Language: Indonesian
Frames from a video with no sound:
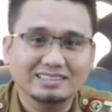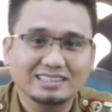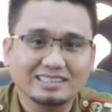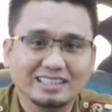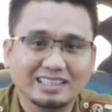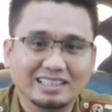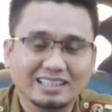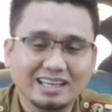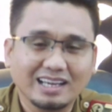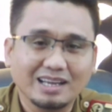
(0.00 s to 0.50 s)

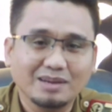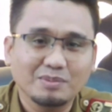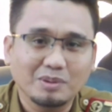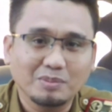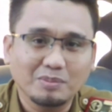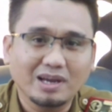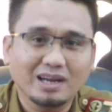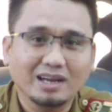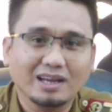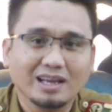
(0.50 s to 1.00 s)
sehingga
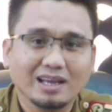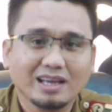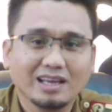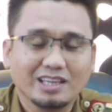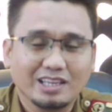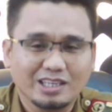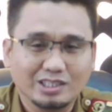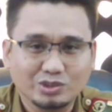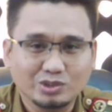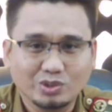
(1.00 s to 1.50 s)
memang
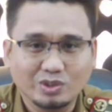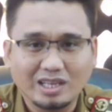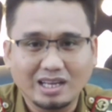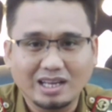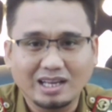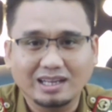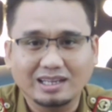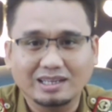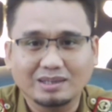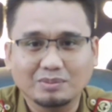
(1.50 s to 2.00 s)
isu
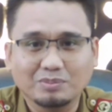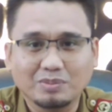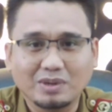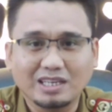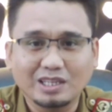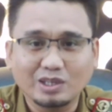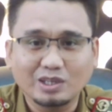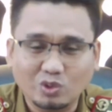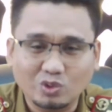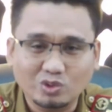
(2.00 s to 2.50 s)
yang
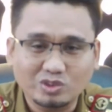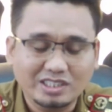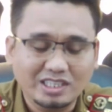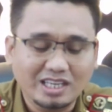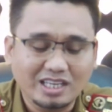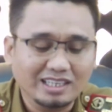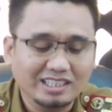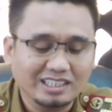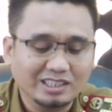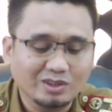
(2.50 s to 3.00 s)
paling
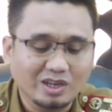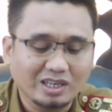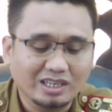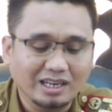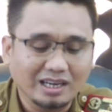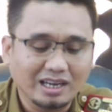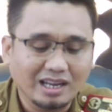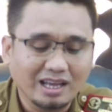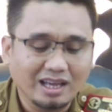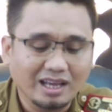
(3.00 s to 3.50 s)
krusial itu
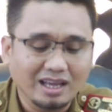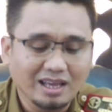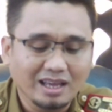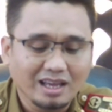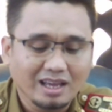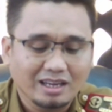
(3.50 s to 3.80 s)
adalah